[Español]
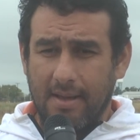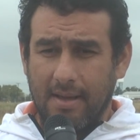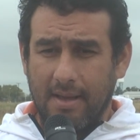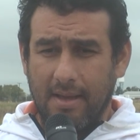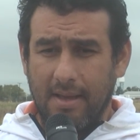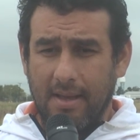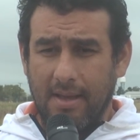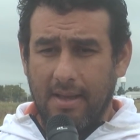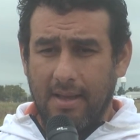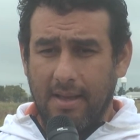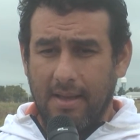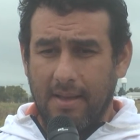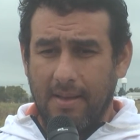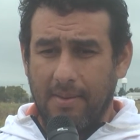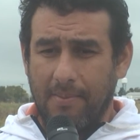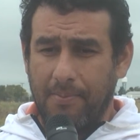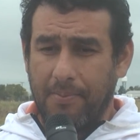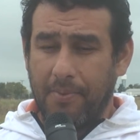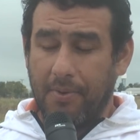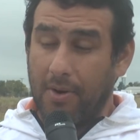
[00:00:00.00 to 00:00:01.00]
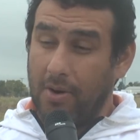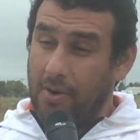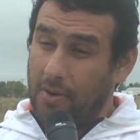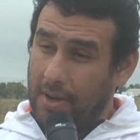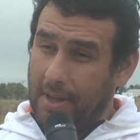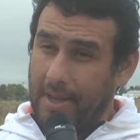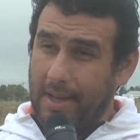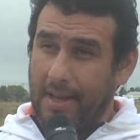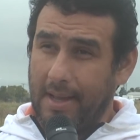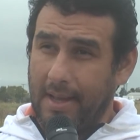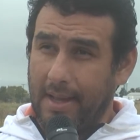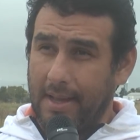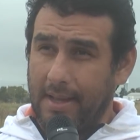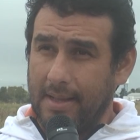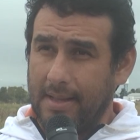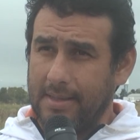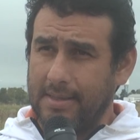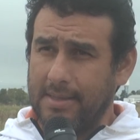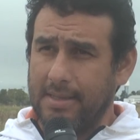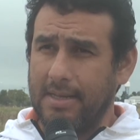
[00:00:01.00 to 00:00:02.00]
y por lo
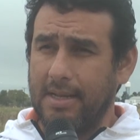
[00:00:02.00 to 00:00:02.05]
que